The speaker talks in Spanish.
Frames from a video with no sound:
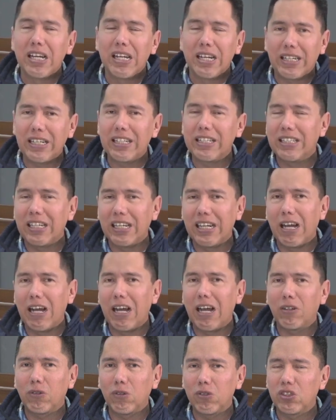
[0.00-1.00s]
que desde
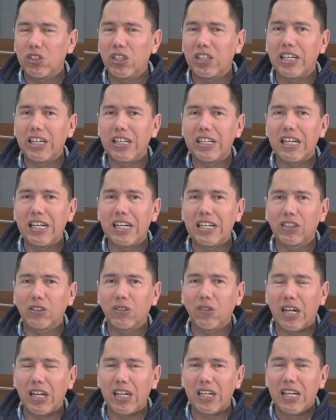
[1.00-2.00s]
la Consejería
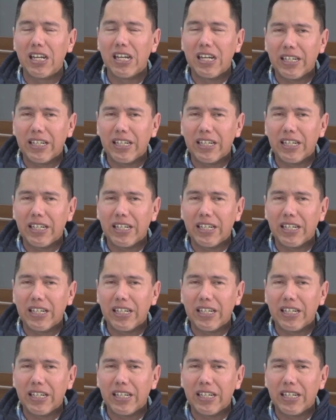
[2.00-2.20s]
Electoral